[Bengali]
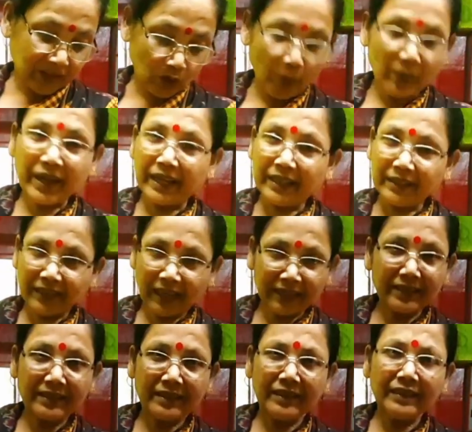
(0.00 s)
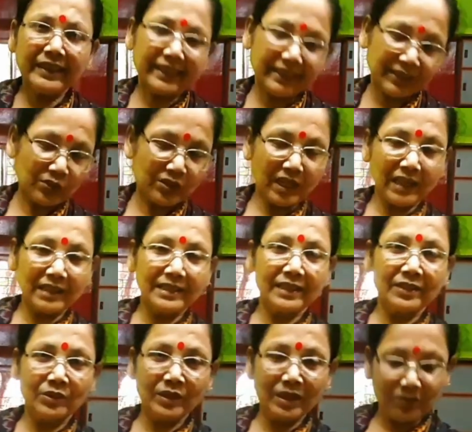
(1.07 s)
তবে এই রান্নাটা একটু ঝাল
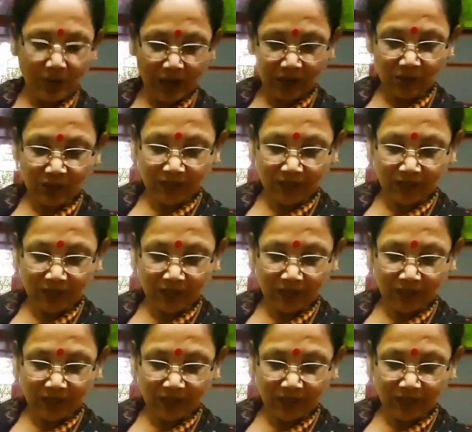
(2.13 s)
ঝাল হলে ভালো